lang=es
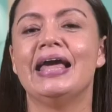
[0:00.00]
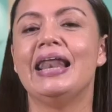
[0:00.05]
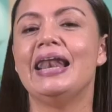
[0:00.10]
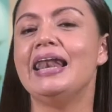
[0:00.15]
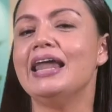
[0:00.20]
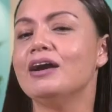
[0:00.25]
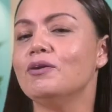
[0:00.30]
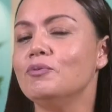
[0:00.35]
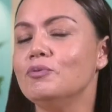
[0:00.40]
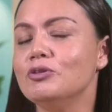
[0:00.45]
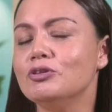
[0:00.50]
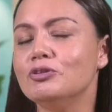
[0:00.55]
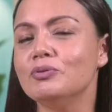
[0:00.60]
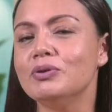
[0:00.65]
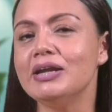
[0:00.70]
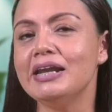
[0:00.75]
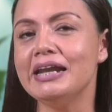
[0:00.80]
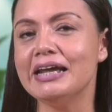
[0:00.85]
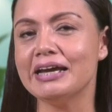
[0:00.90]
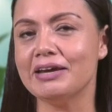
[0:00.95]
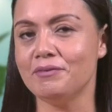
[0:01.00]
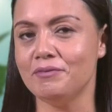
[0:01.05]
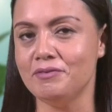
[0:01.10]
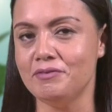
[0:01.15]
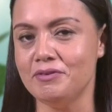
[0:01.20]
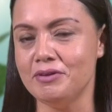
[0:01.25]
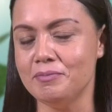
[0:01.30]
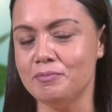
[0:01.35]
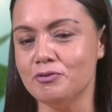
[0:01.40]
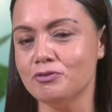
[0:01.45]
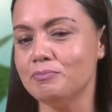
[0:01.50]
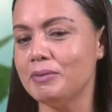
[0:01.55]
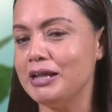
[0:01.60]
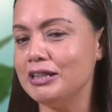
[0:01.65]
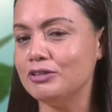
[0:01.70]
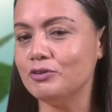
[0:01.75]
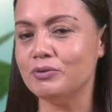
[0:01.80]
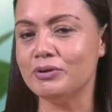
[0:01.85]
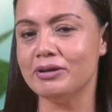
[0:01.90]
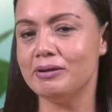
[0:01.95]
La cultura en la que vivimos
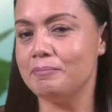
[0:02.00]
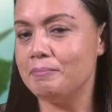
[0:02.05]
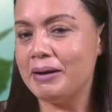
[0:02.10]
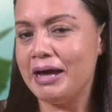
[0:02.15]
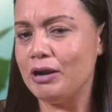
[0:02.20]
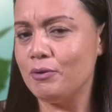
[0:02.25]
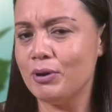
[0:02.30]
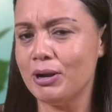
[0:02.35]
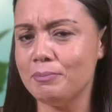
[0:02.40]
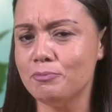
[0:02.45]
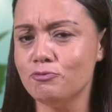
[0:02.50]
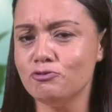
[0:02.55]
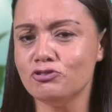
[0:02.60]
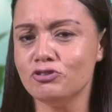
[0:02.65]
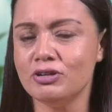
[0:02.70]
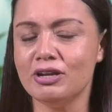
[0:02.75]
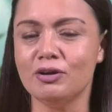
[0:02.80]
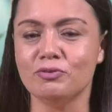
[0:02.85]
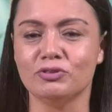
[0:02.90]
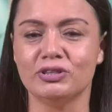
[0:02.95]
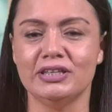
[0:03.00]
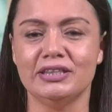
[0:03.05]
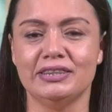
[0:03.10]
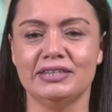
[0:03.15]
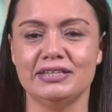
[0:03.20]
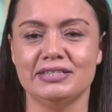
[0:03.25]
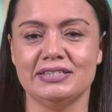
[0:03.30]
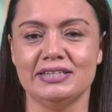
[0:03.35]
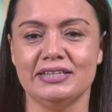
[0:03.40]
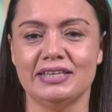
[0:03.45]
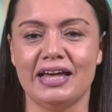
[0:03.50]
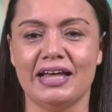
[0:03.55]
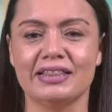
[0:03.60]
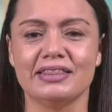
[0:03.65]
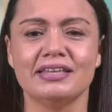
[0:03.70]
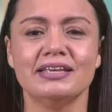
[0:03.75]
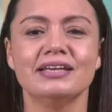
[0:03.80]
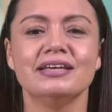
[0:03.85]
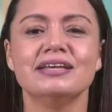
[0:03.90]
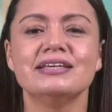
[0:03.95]
valora mucho la
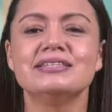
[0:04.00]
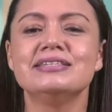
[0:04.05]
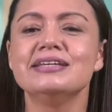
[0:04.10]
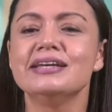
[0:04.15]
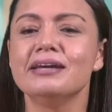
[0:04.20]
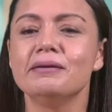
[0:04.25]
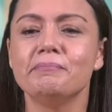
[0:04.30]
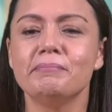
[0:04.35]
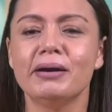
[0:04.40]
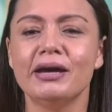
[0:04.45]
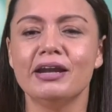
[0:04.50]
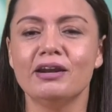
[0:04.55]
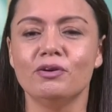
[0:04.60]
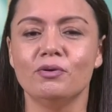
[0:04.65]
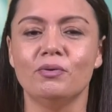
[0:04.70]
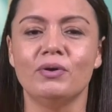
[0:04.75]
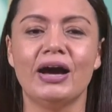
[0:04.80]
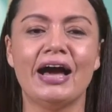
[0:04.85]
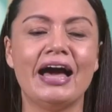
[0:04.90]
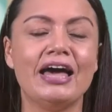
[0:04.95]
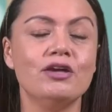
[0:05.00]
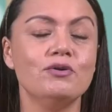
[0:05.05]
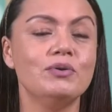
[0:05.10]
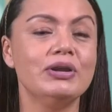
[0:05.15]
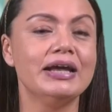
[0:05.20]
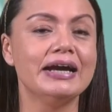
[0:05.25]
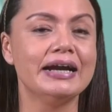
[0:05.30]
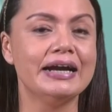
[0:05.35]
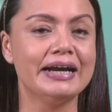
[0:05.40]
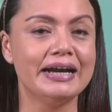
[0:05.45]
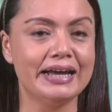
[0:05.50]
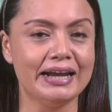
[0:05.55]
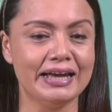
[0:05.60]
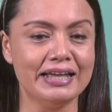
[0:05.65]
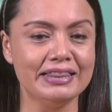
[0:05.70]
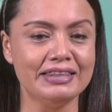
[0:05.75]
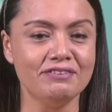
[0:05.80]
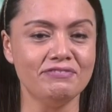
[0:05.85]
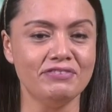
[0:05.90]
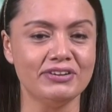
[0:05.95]
autenticidad. Sin embargo, hay una
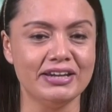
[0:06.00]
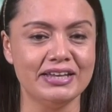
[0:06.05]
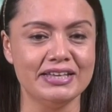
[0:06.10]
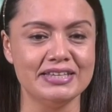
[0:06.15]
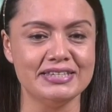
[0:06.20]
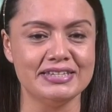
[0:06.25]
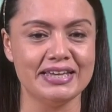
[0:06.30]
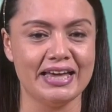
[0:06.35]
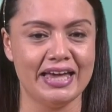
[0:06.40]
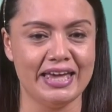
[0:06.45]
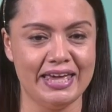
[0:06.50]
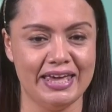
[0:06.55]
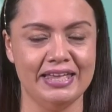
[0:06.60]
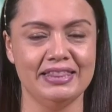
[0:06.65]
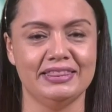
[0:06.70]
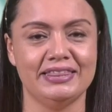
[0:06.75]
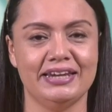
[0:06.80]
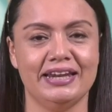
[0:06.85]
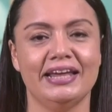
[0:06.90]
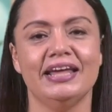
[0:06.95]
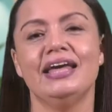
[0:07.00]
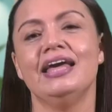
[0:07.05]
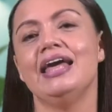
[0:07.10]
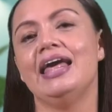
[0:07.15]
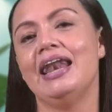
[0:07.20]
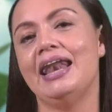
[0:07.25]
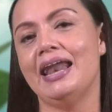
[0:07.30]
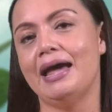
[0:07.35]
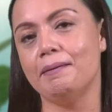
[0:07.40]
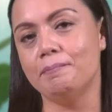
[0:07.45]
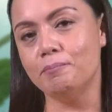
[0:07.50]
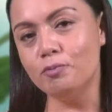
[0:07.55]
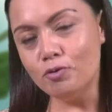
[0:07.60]
gran diferencia entre la